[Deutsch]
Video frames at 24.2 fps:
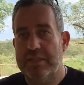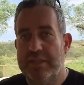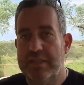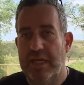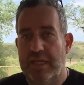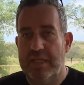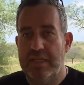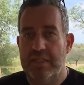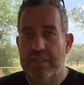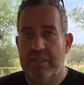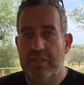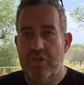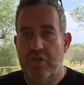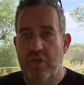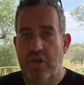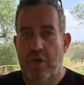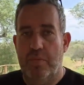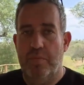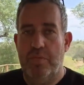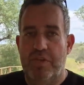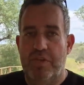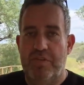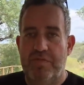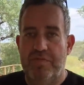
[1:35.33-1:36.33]
Dann
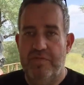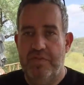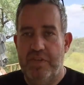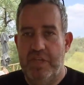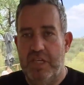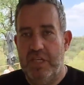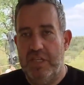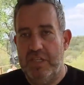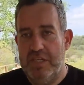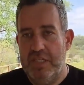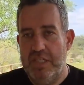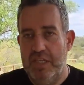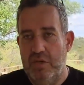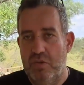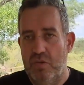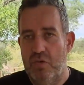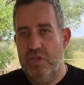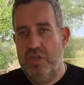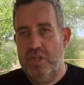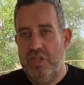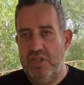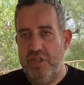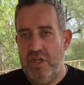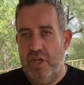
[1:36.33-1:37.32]
kommen wir hier,
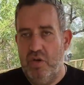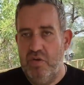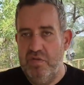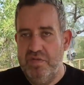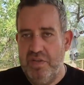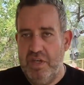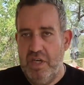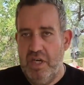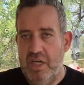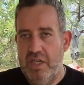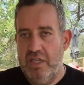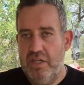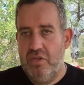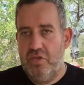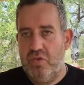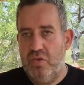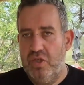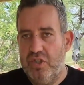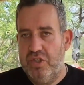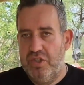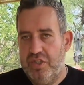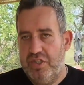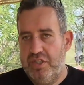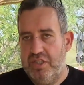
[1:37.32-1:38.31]
oder ich laufe gerade
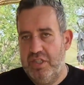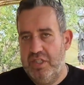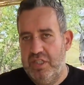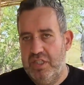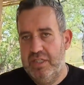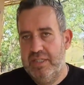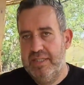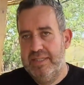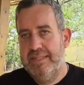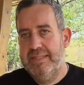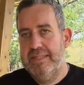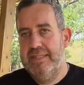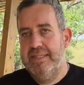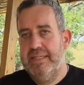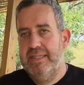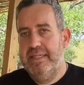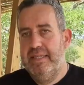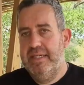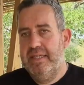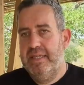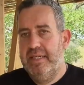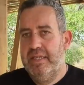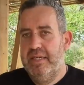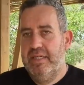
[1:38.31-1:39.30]
durch die,
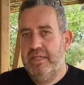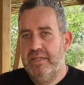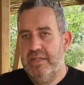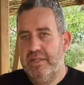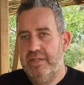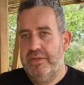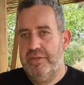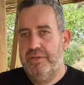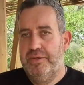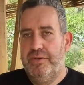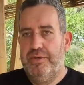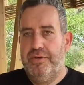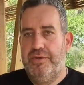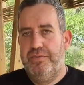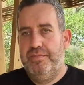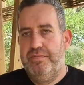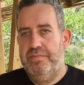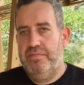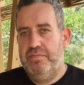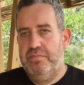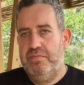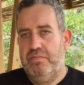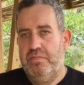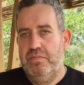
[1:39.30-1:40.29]
äh,
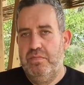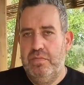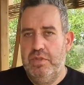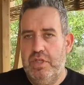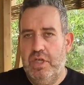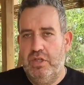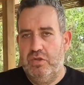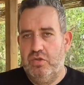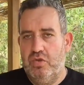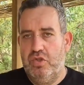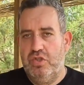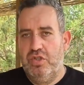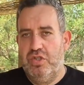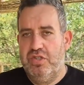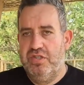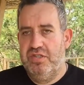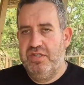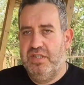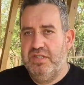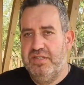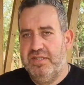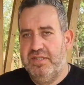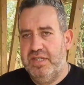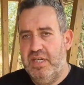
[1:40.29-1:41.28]
ja, durch eine
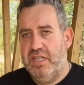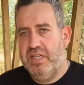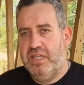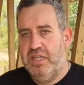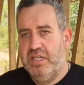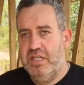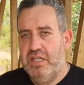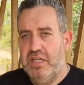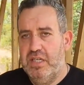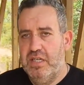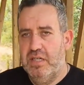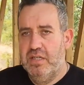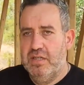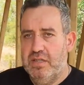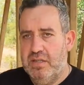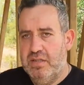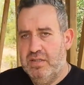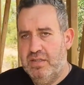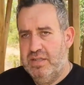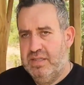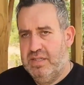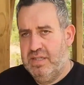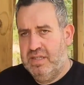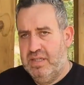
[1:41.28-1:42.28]
Sitzecke hier.
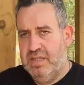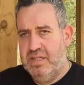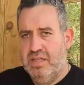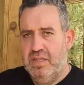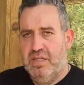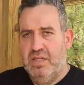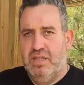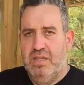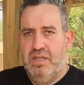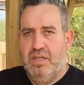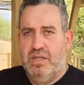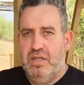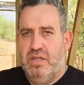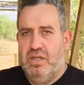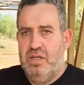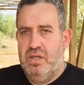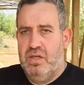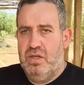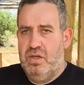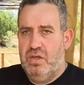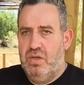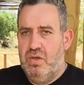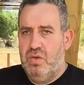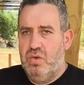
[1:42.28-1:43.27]

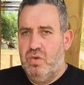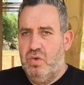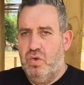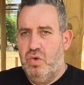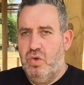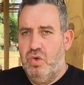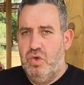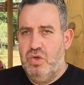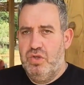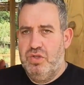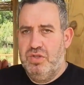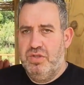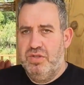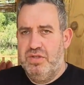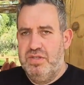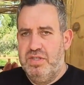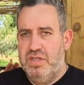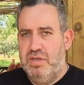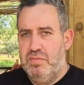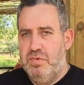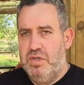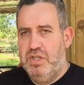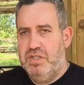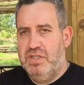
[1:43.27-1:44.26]
Und
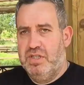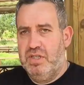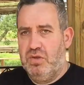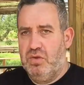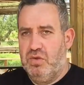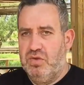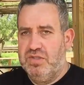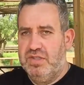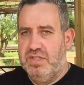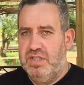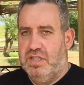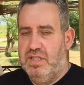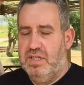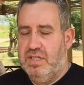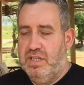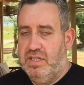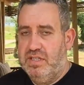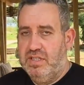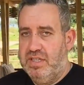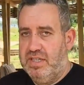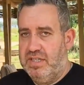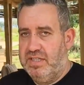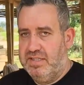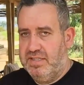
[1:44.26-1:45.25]
im Hintergrund seht ihr
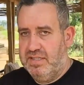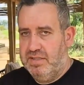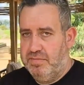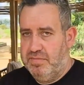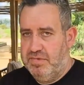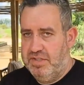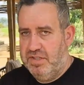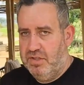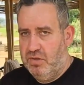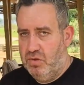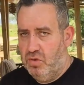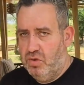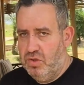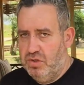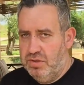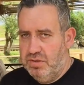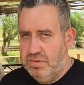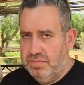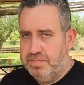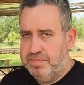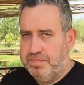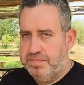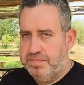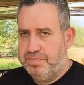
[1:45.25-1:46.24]
dann die Rezeption.